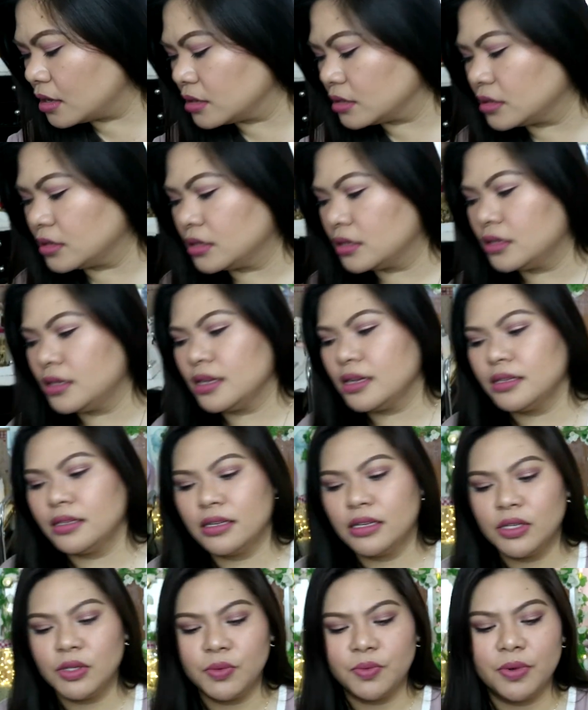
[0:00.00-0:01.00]
So, this
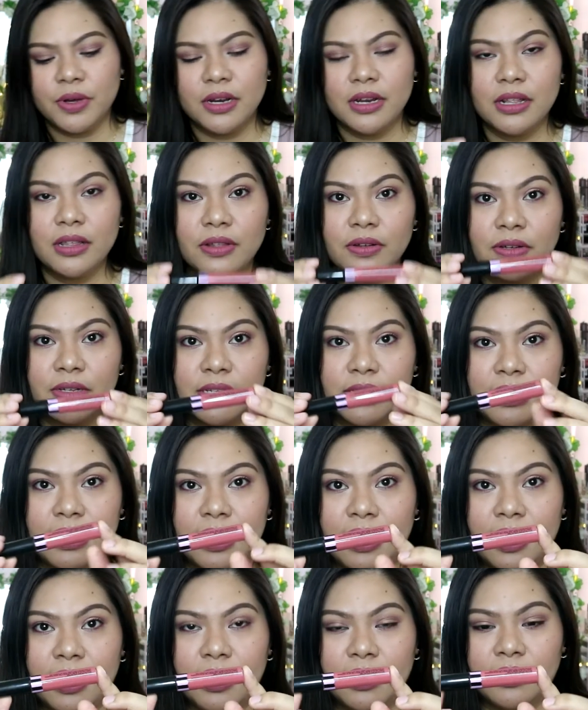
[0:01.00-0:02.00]
is what it looks
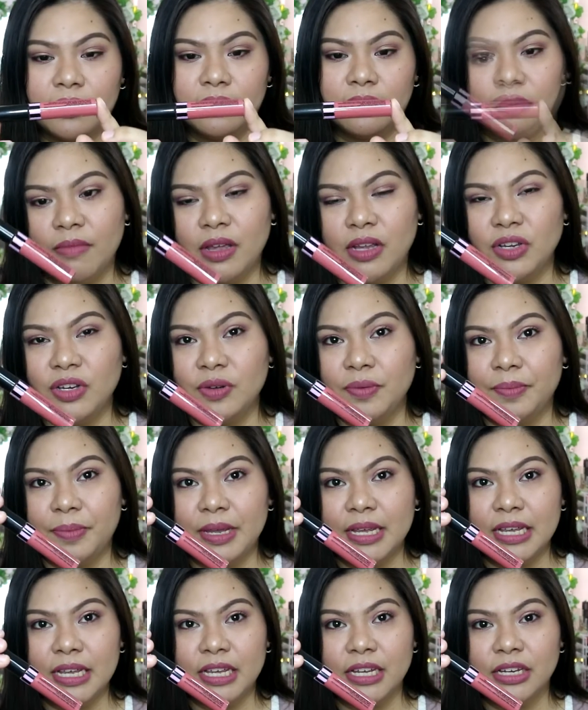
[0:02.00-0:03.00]
like. Medyo
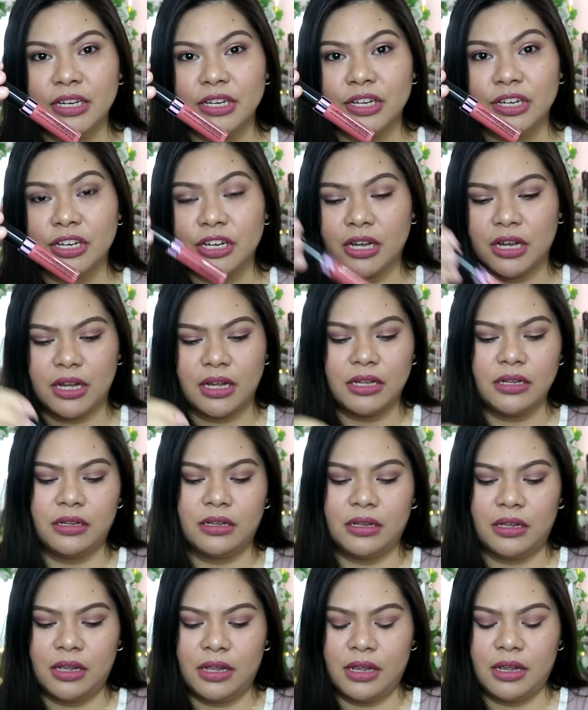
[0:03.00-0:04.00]
pinkish siya.
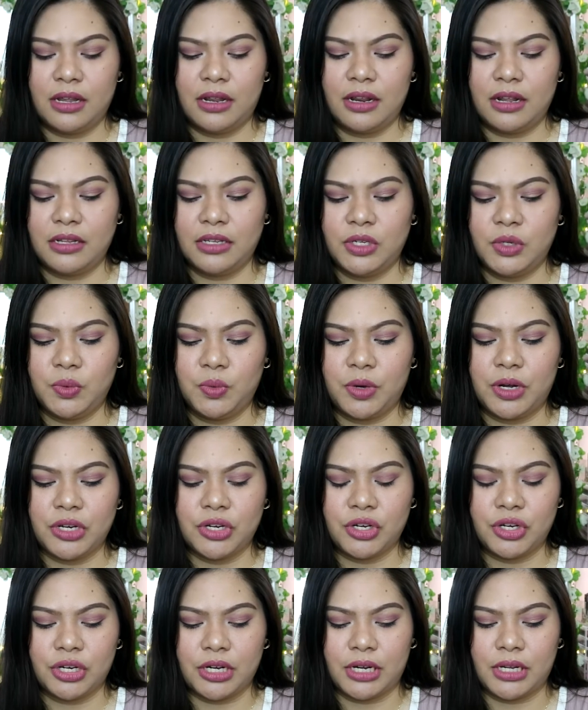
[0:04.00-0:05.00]
Let's
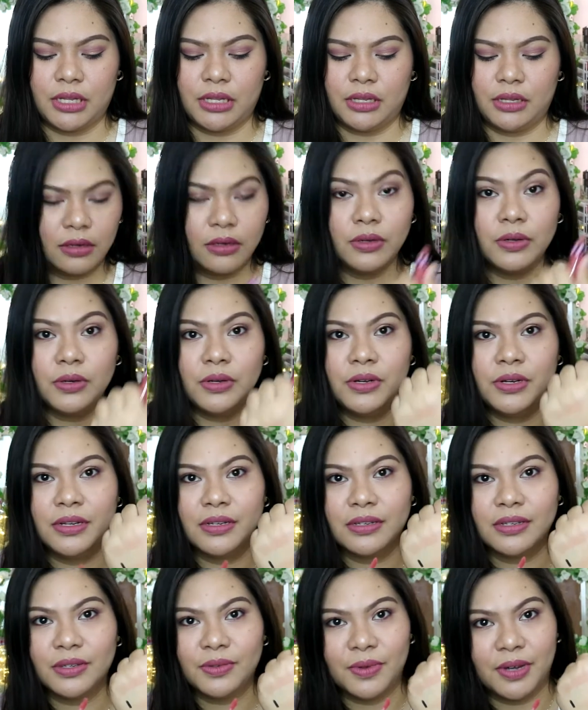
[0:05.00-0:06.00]
swatch it. Ang gulo
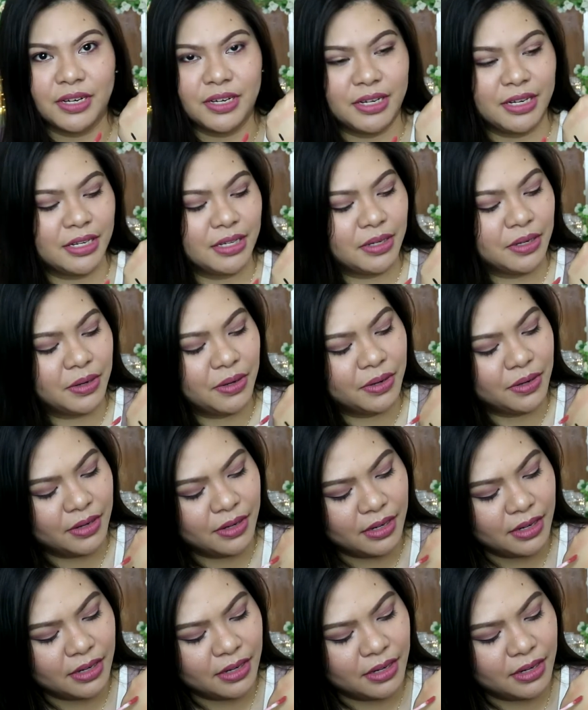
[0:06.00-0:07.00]
ng swatches ko.
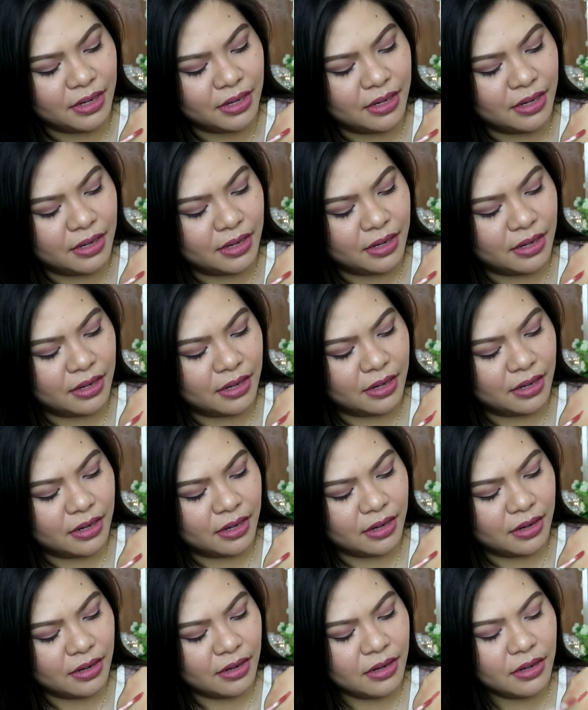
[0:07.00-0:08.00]

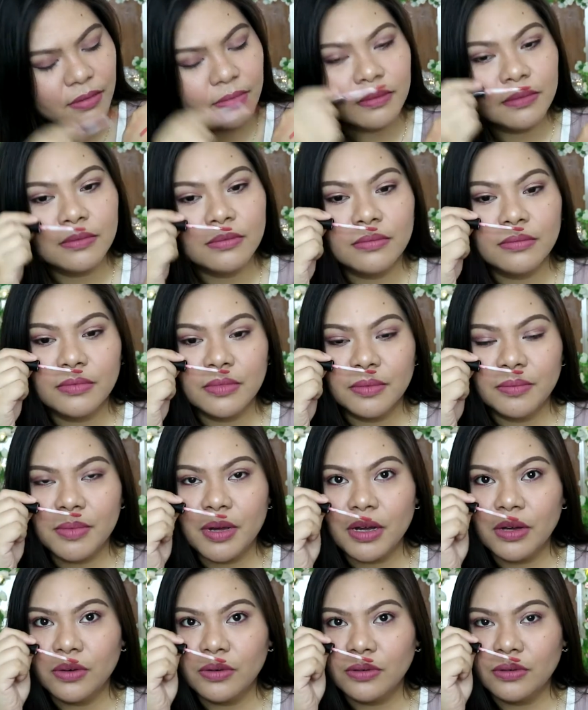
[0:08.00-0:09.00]
Huh? Ang
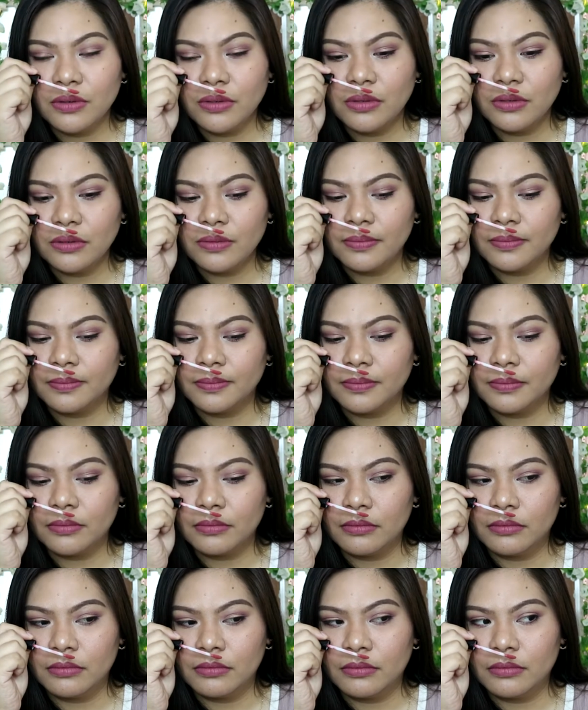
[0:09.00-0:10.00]
bango!
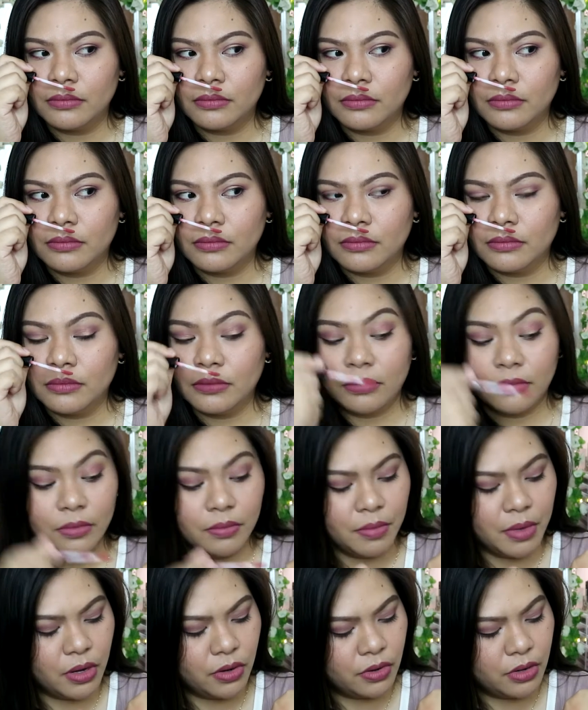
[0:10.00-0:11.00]

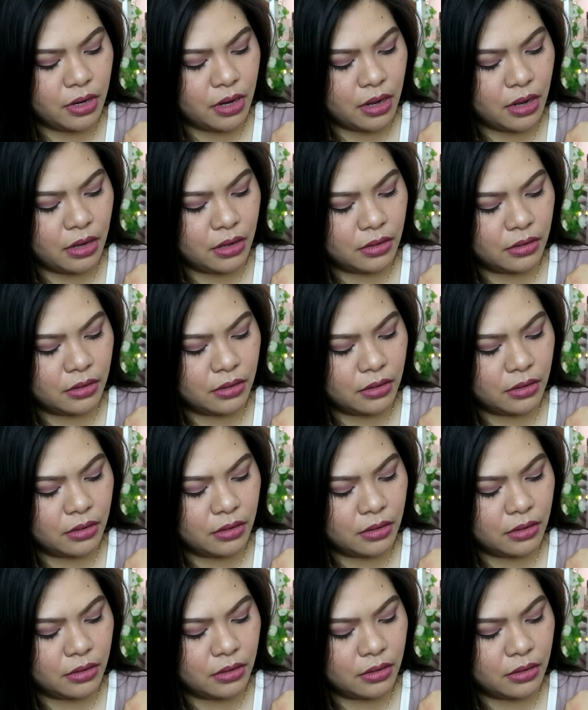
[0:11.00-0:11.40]
Ang bango niya.